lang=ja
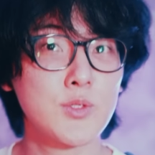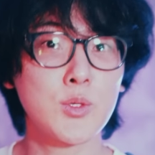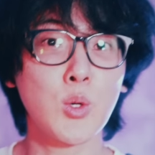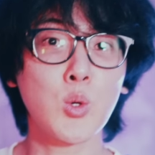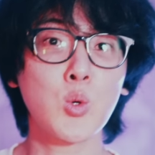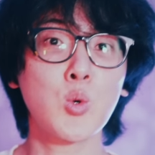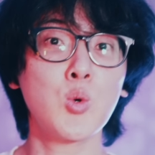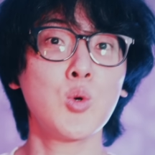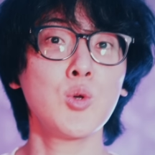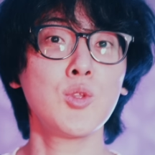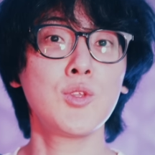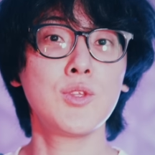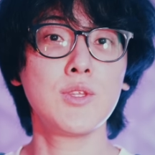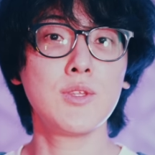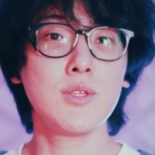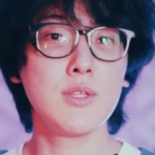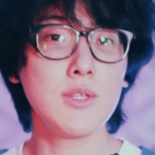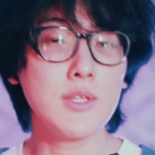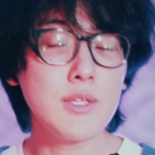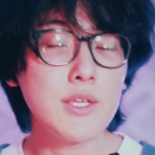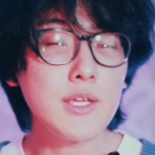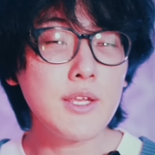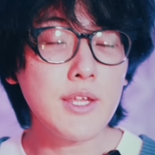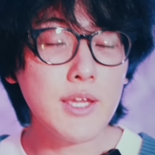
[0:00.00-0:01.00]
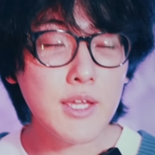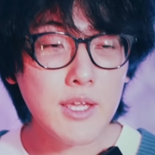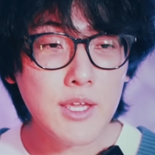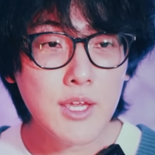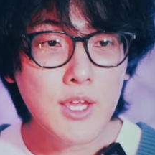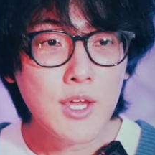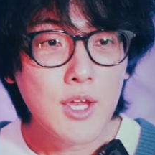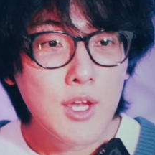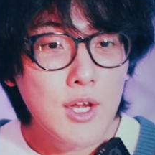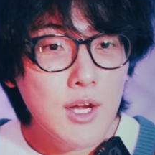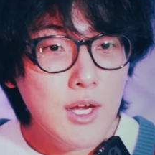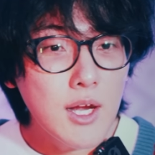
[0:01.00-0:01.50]
そこでね、
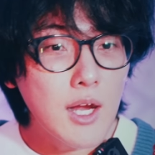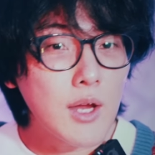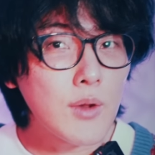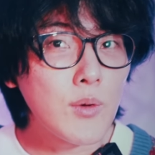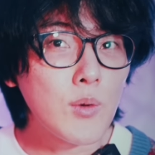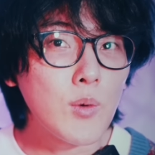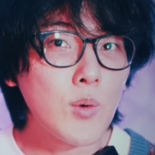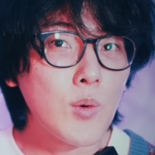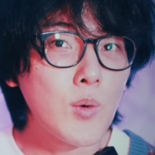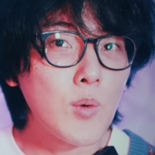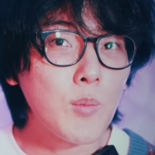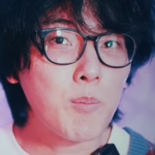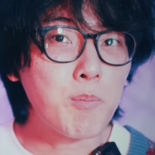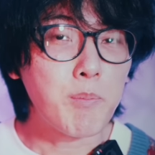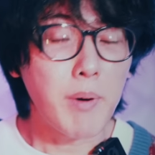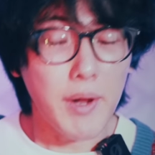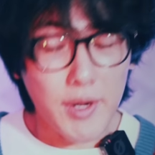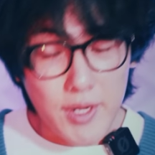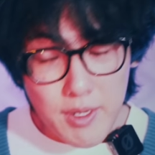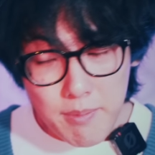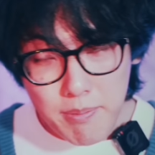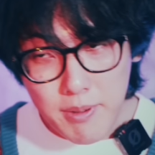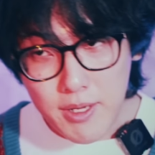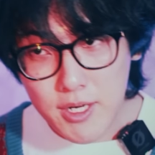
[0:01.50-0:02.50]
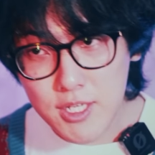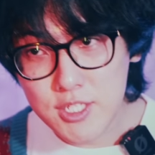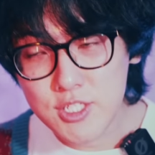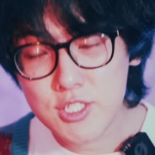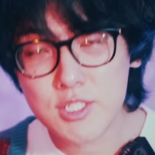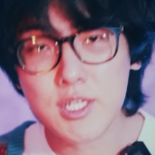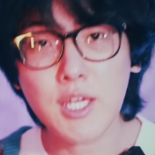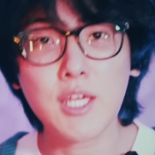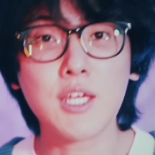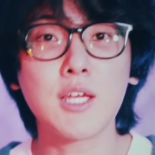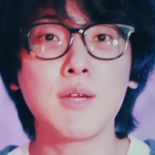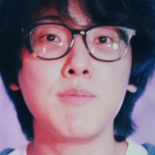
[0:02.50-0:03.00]
あのバラバラ
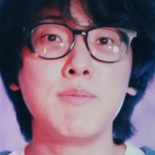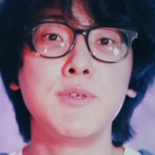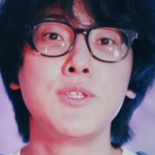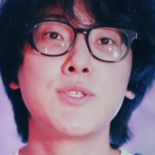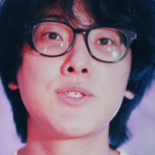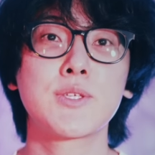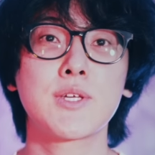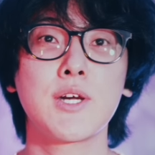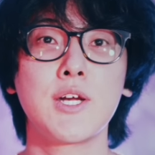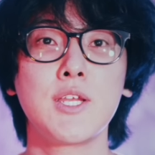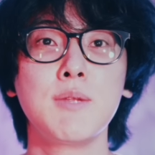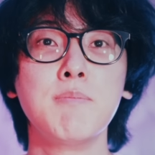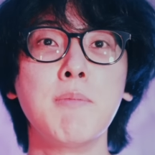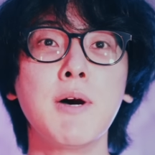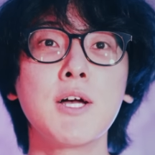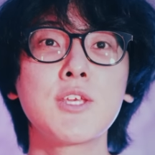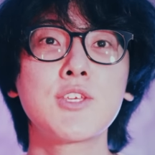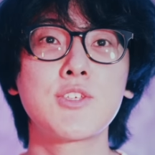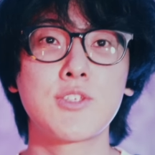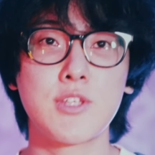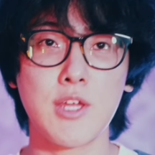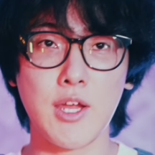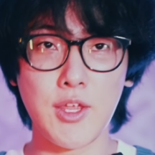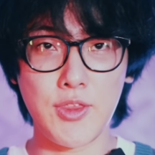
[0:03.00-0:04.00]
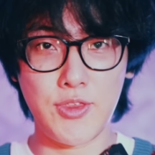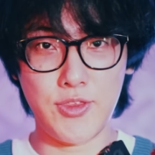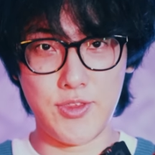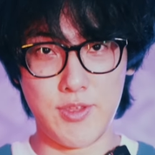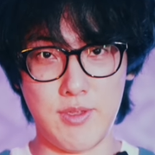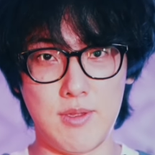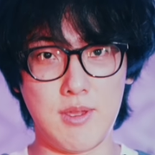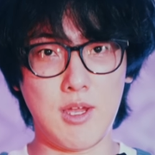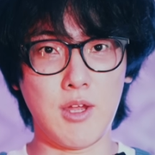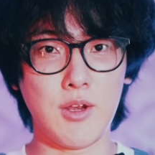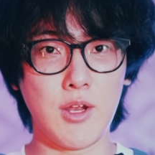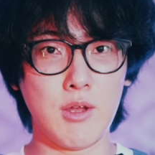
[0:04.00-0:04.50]
死体が見つかりましたっ
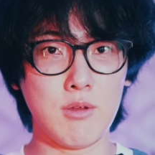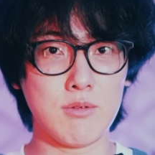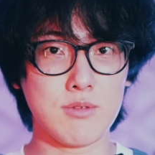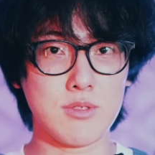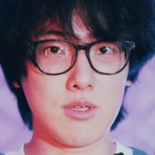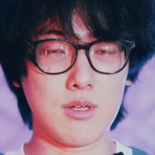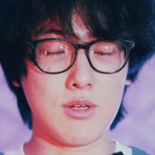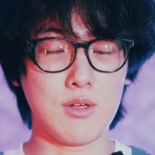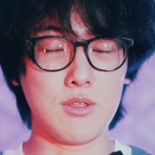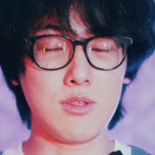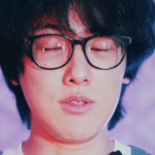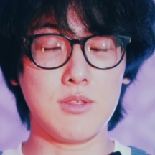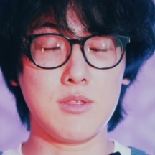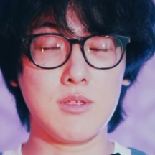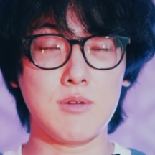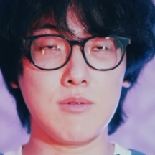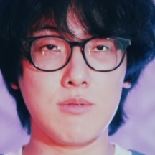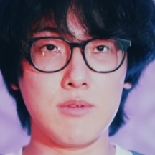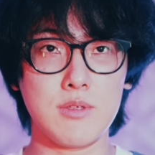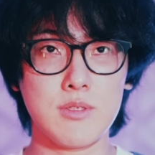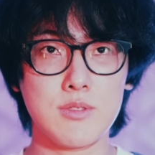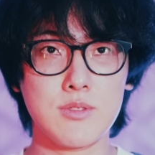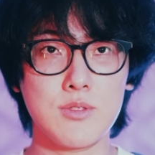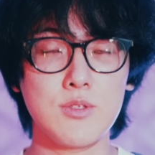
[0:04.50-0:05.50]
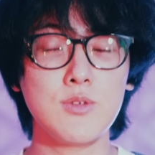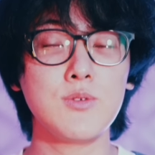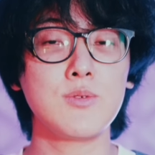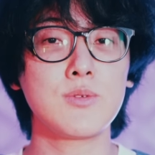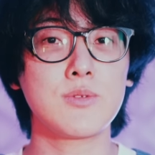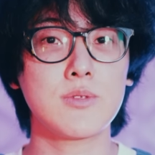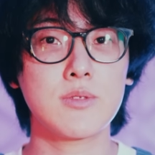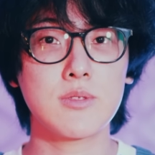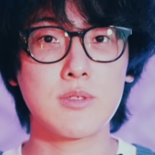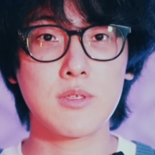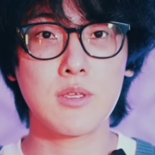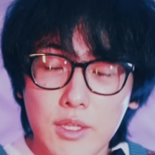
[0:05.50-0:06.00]
てアナウンサーが言ってるんです、
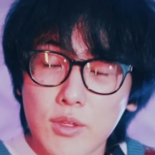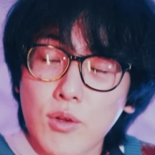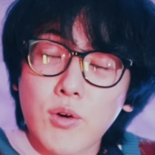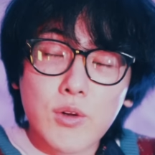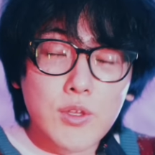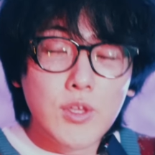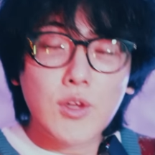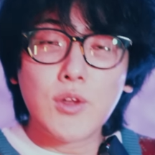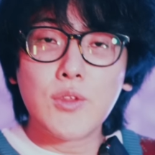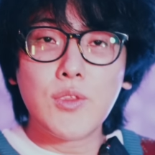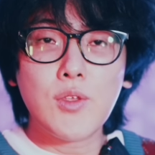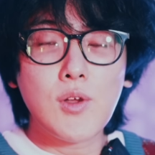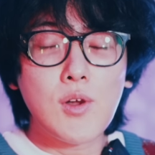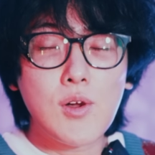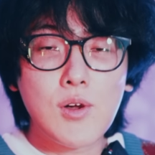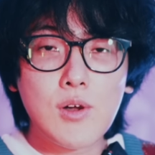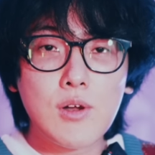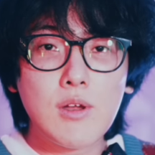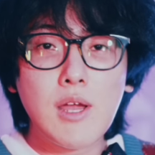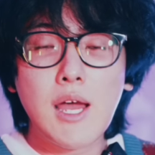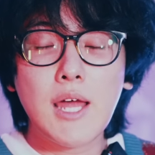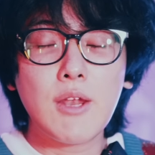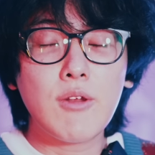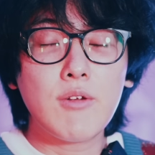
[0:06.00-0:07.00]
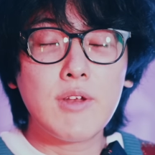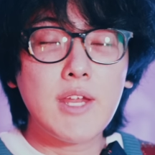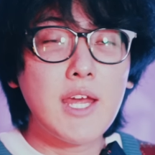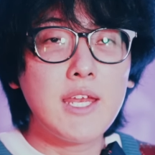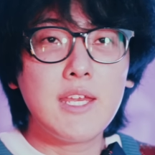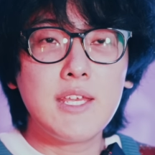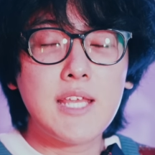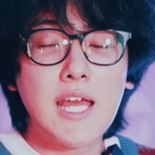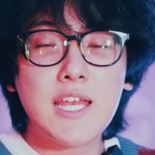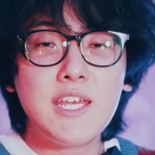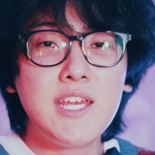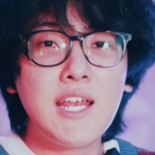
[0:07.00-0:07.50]
ニュース。東京都あの
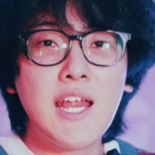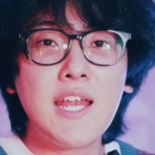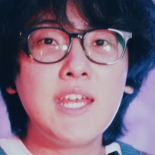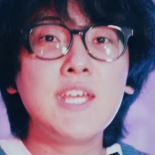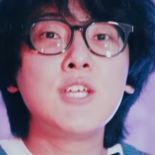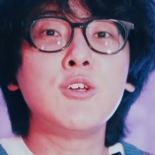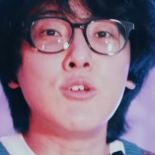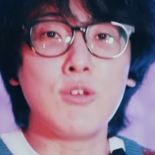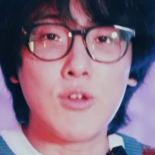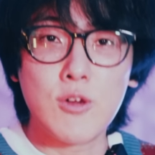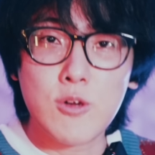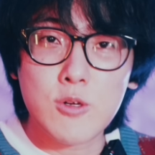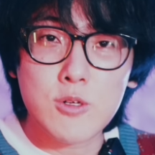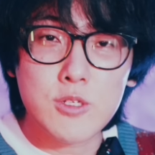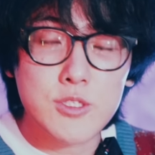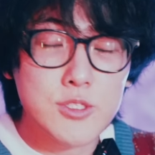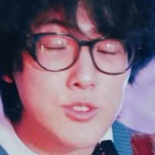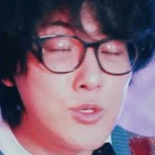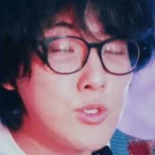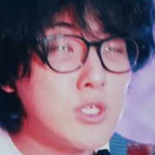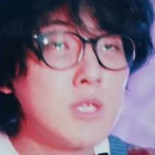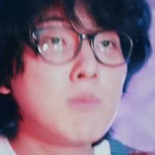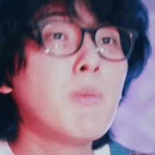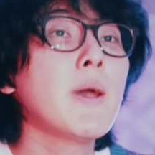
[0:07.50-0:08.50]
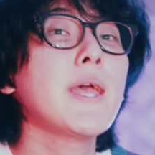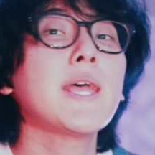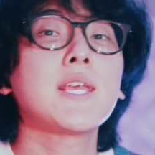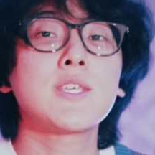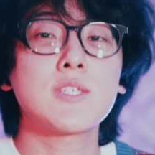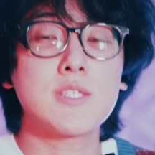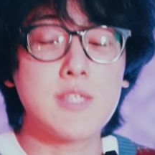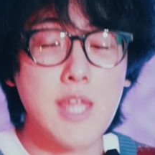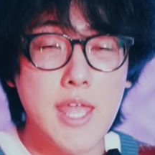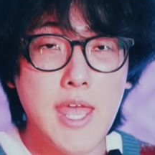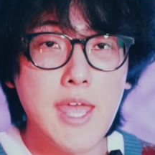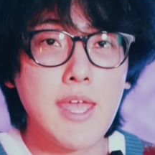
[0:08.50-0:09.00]
何々区の雑木
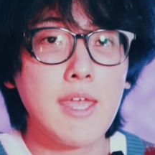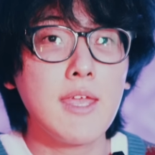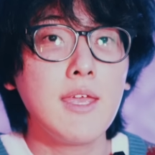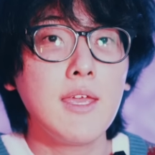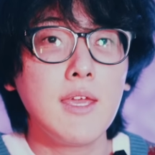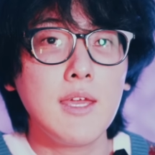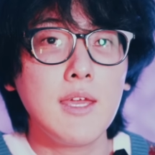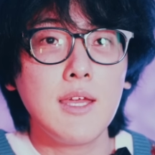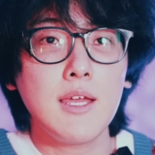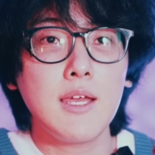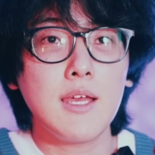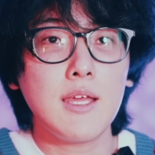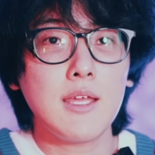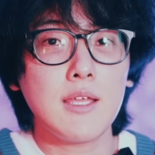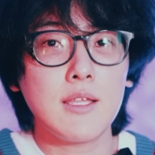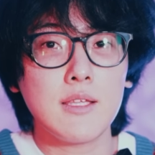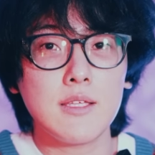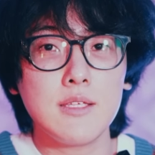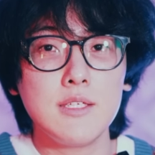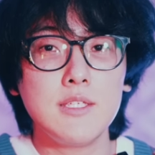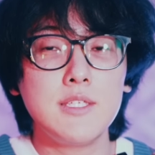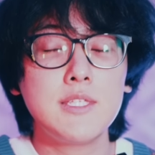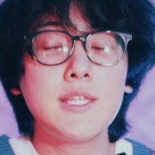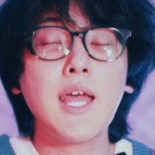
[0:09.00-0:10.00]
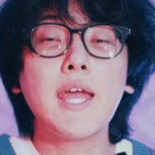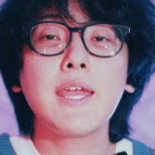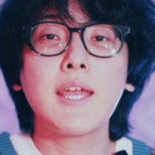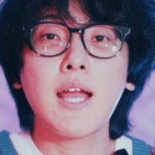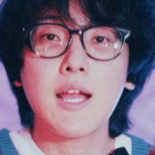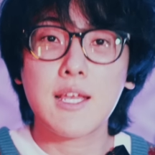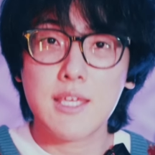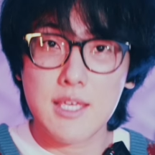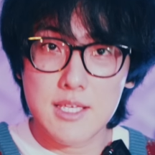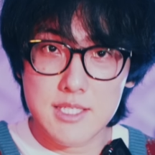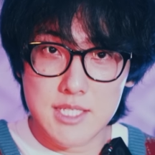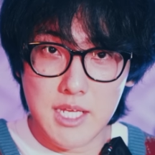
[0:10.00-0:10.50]
林で、えー、遺体が
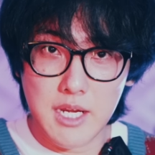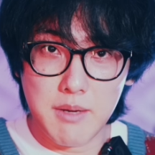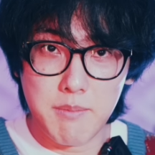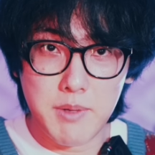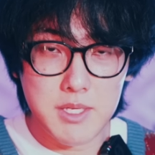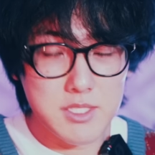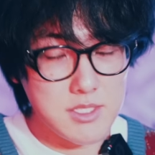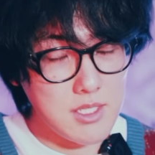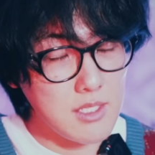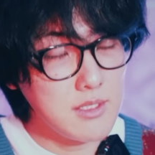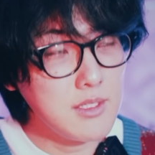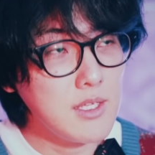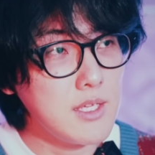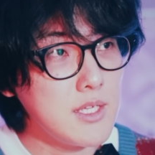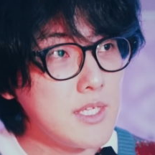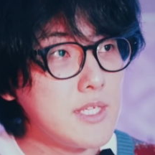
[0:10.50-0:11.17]
発見されました。